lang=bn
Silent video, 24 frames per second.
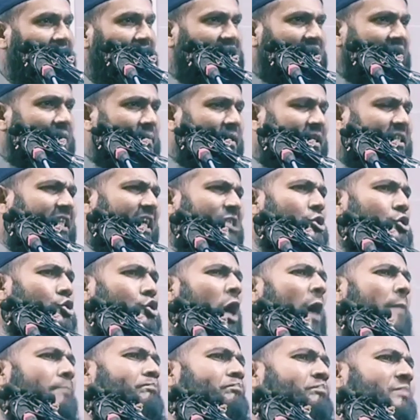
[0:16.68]
পৃথিবীতে
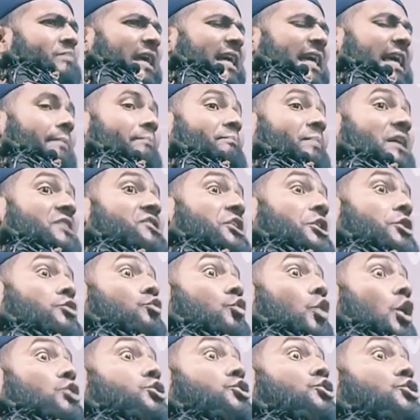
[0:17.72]
সব থেকে বেশি
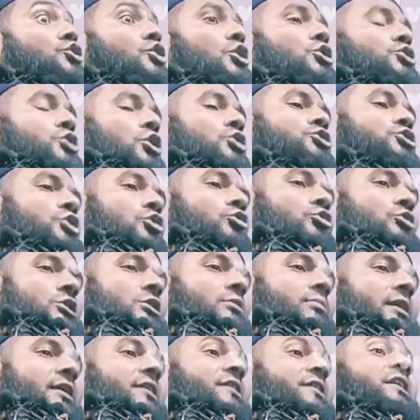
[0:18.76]
কষ্ট সহ্য
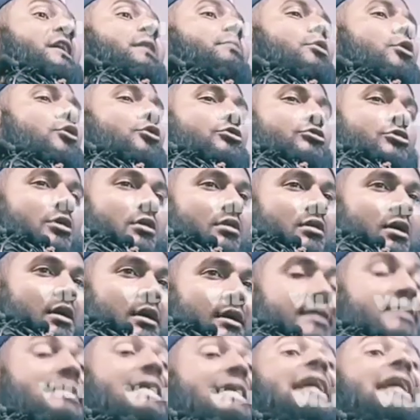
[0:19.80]
করতে পারে কে বলুন তো